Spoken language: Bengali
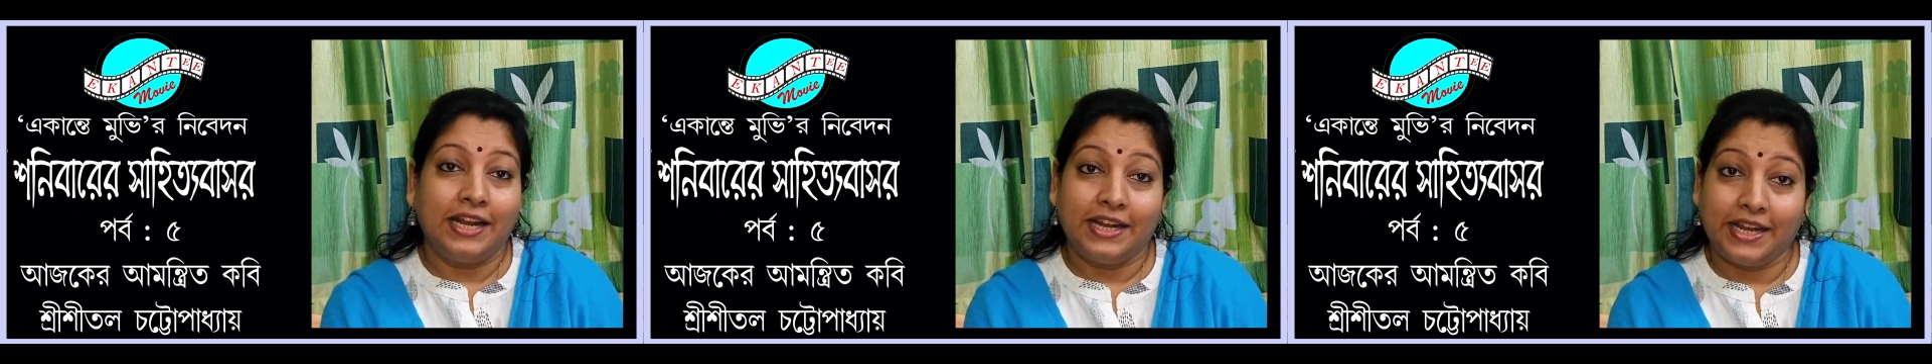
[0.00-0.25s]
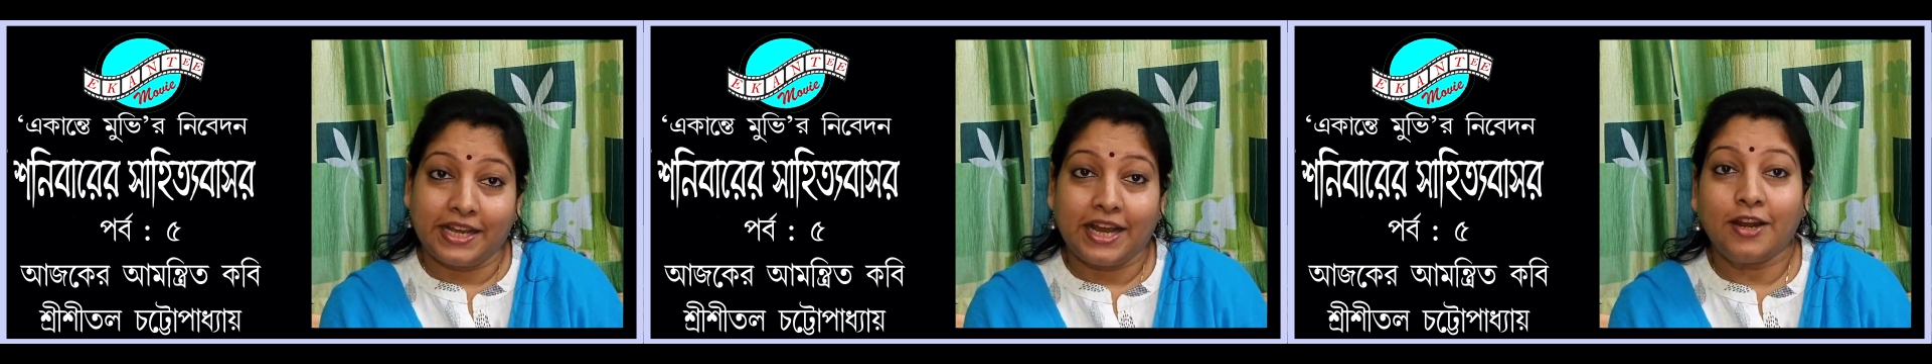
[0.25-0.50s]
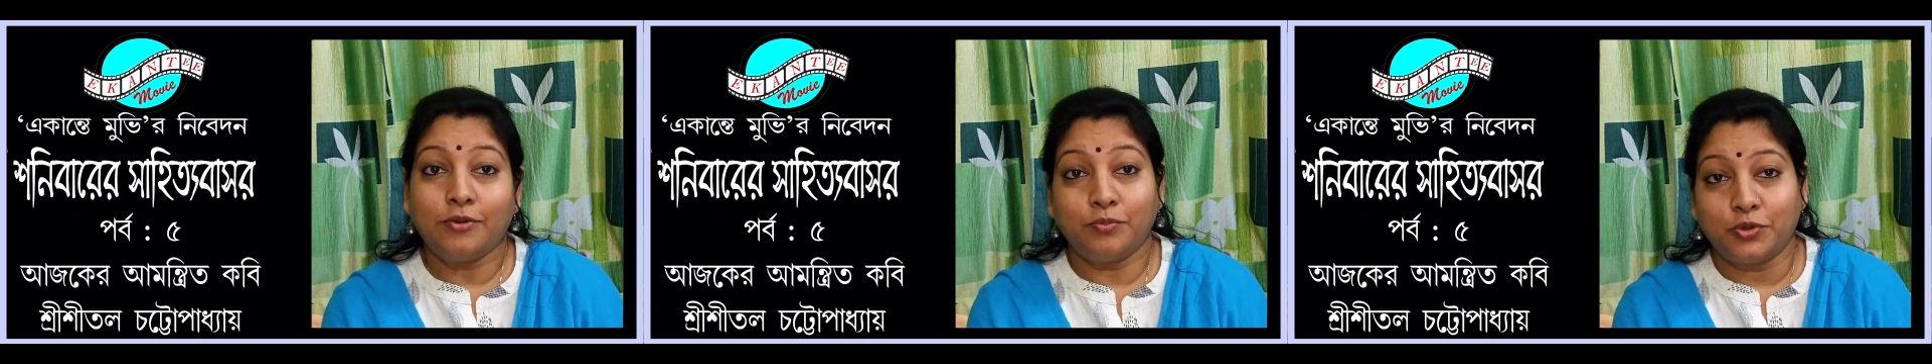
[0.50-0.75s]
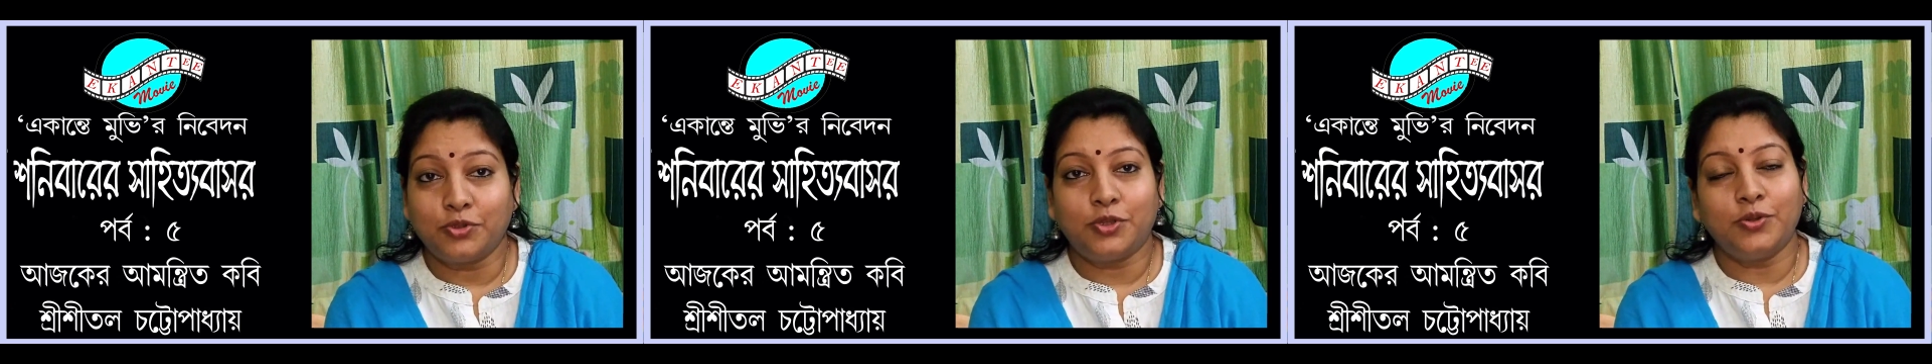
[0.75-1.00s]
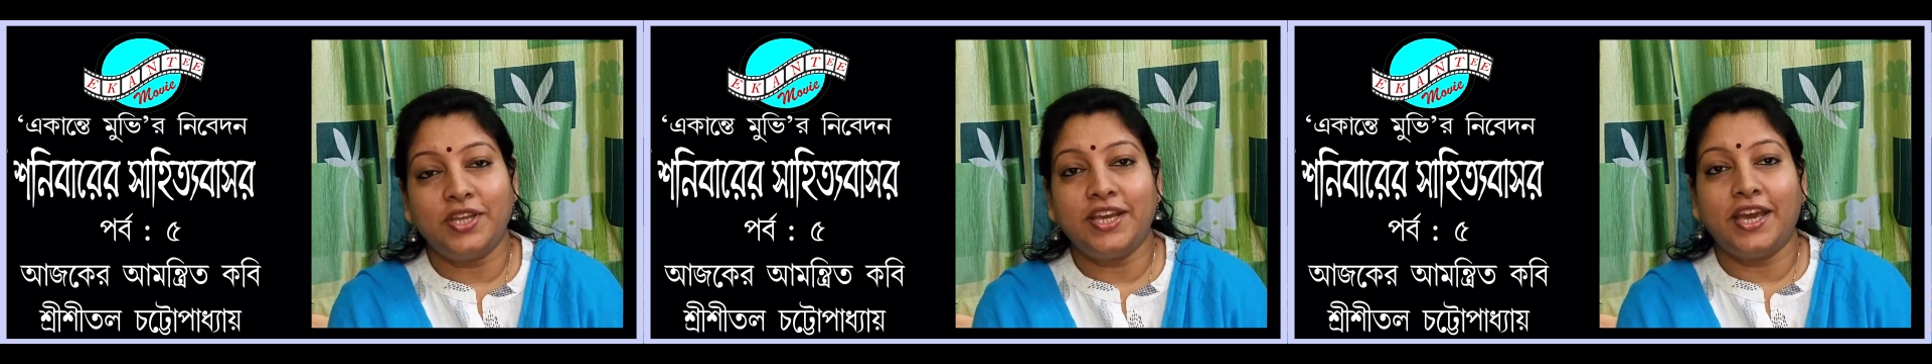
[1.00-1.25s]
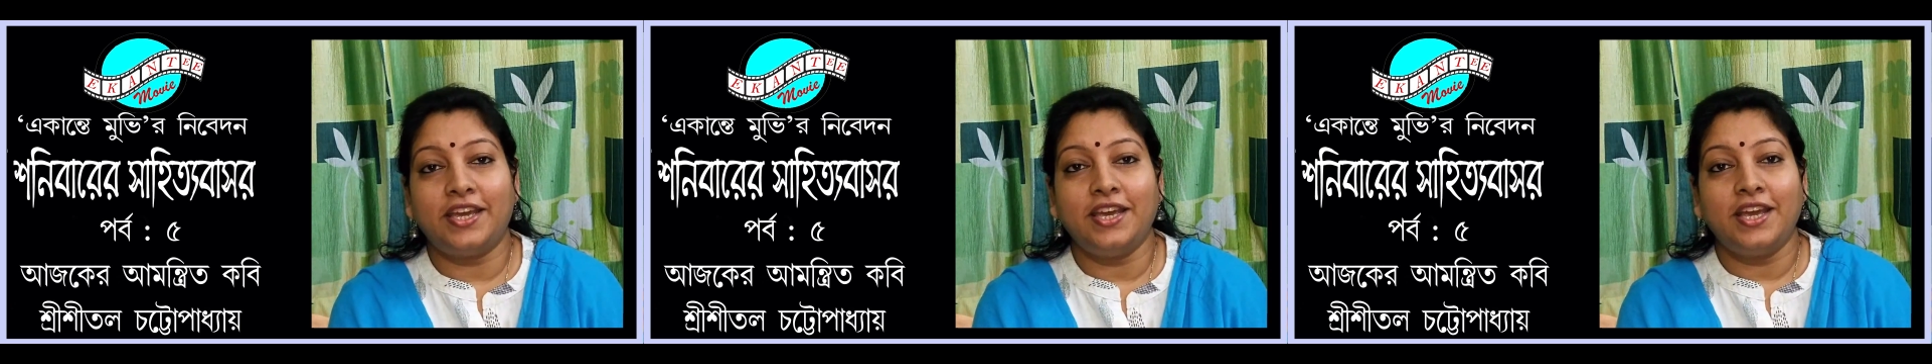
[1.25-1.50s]
লেখার মধ্য
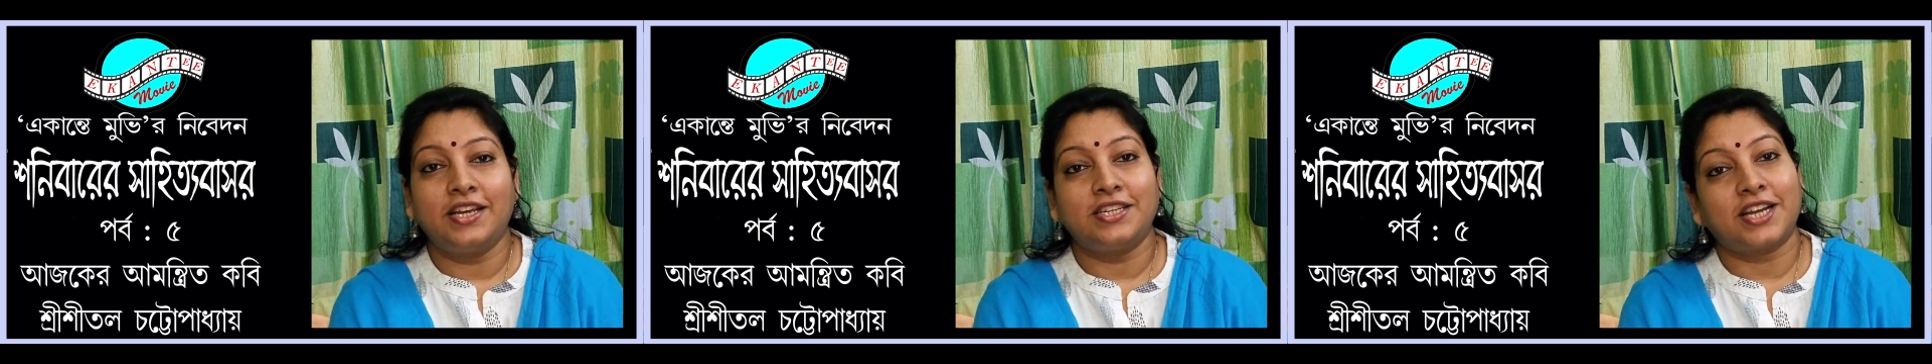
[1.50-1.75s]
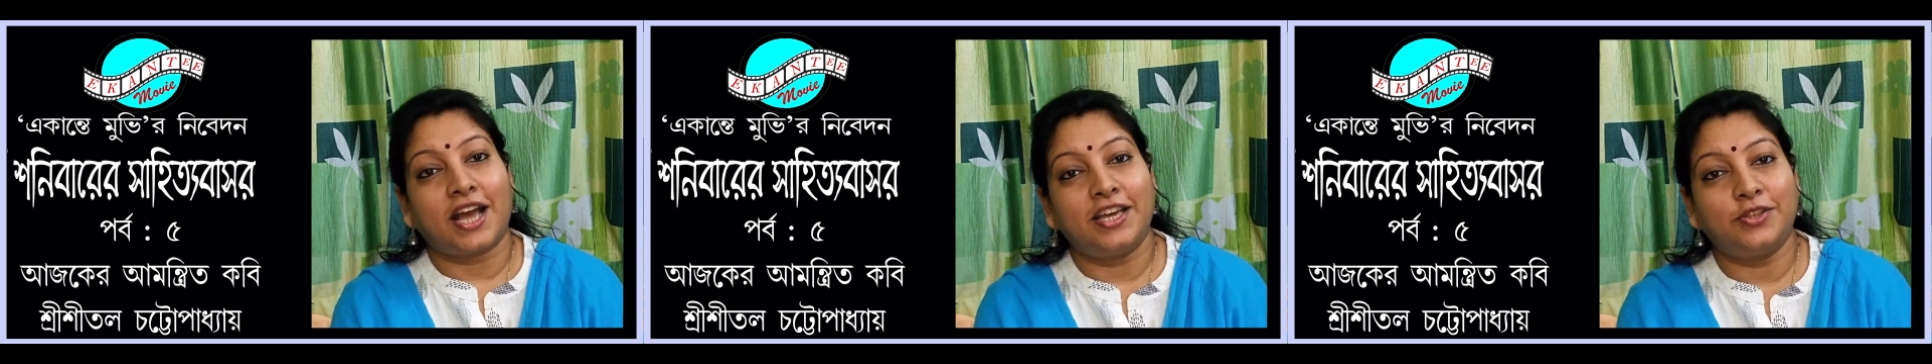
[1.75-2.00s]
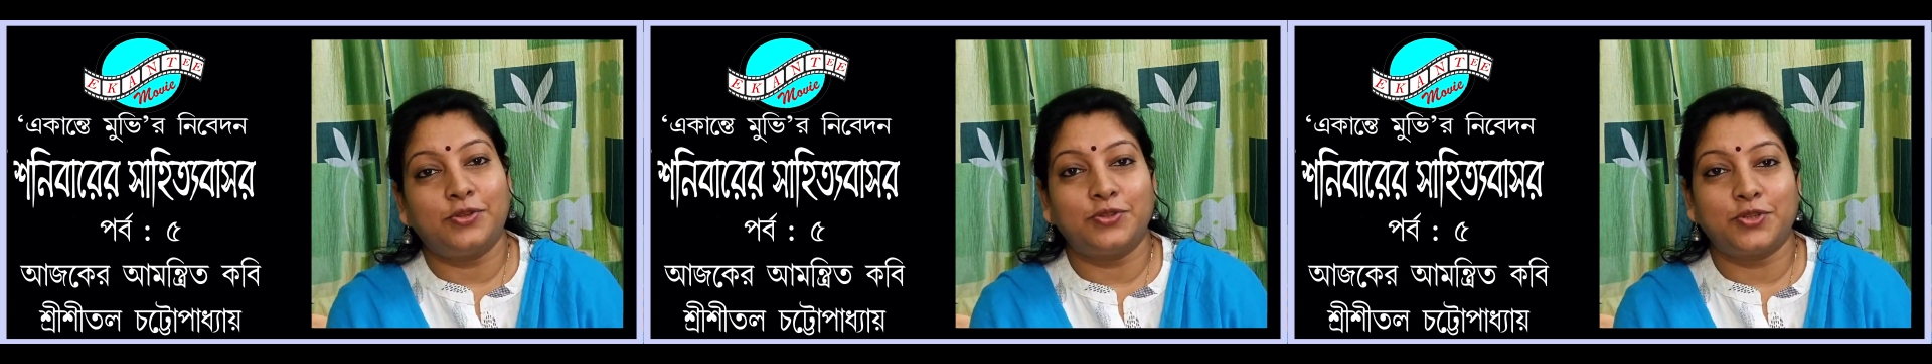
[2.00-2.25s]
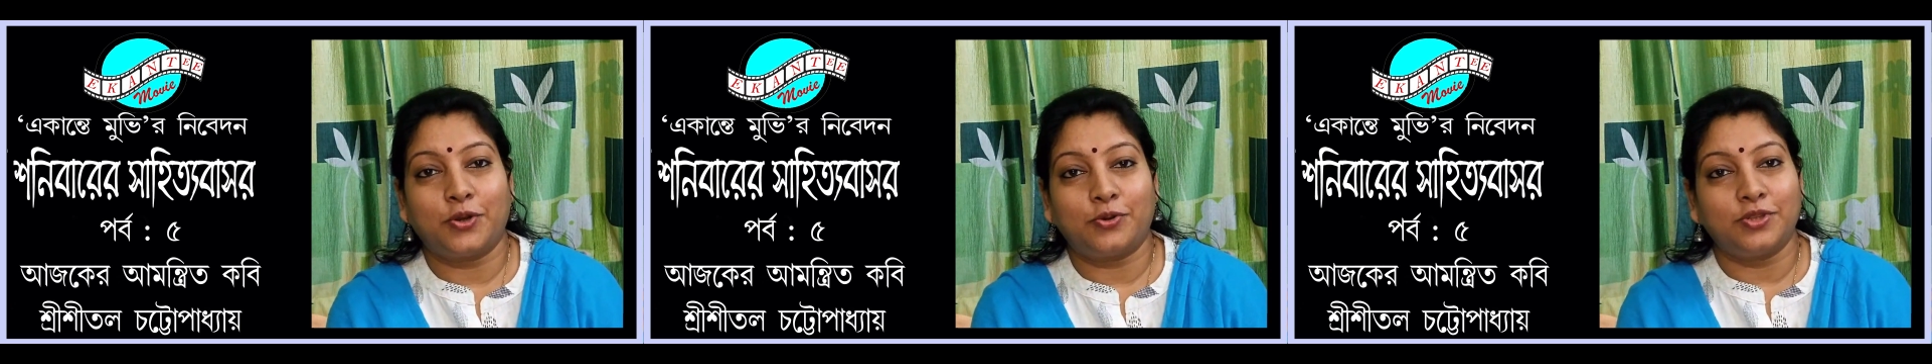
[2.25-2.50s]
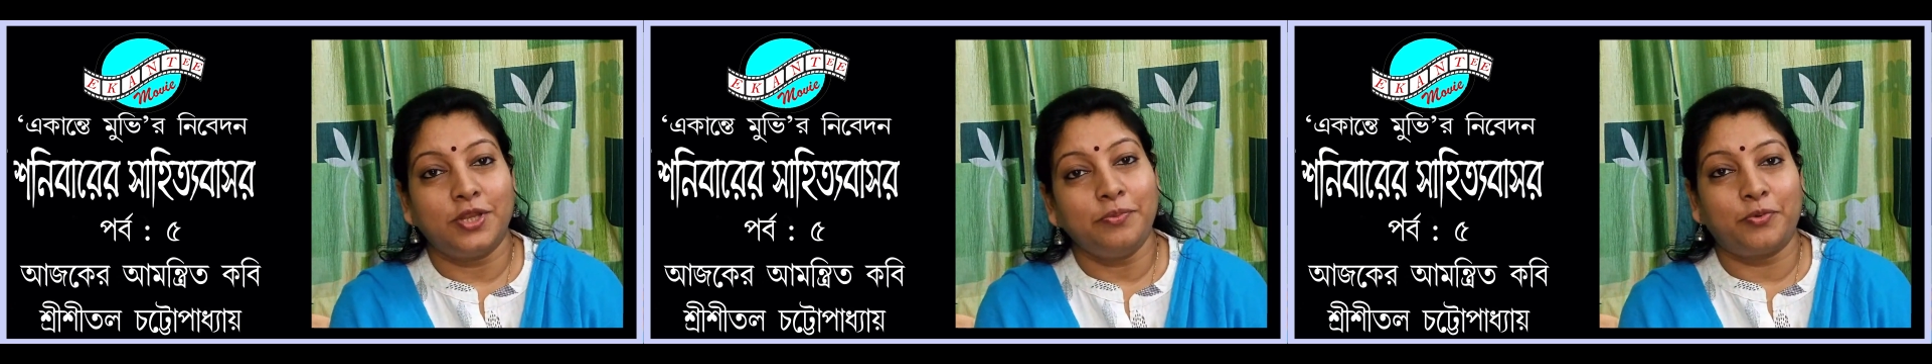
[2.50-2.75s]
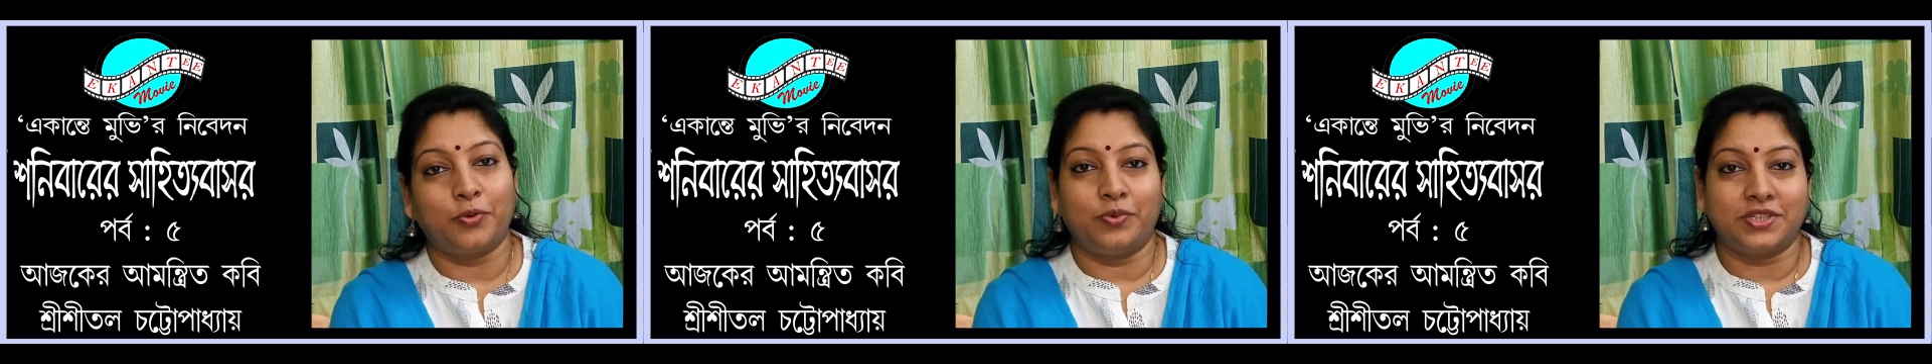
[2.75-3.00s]
দিয়েই সাহিত্য জগতে
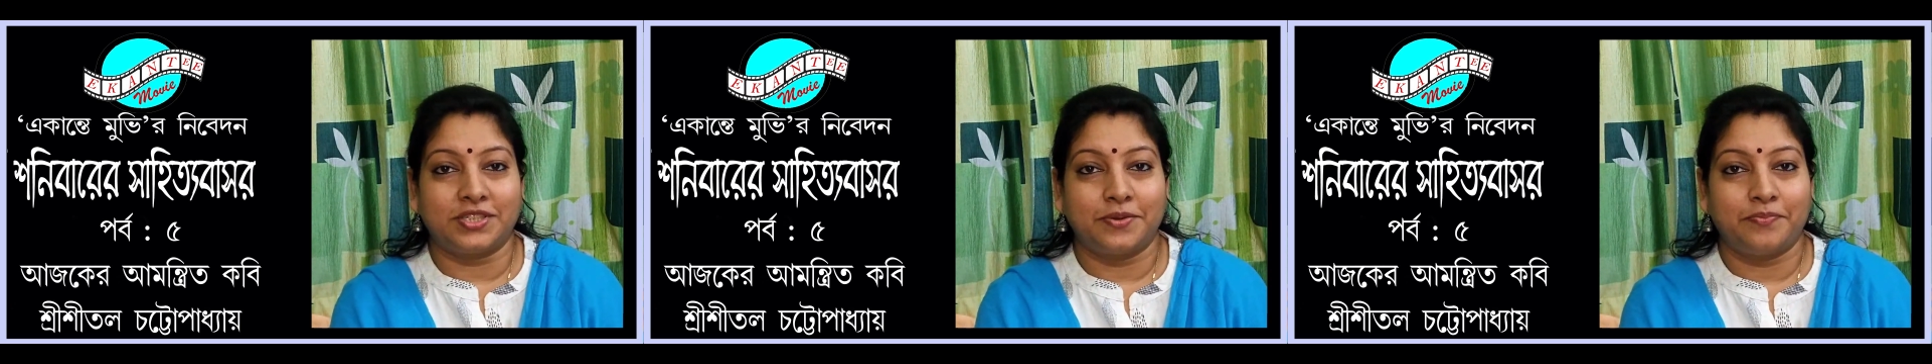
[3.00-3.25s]
প্রবেশ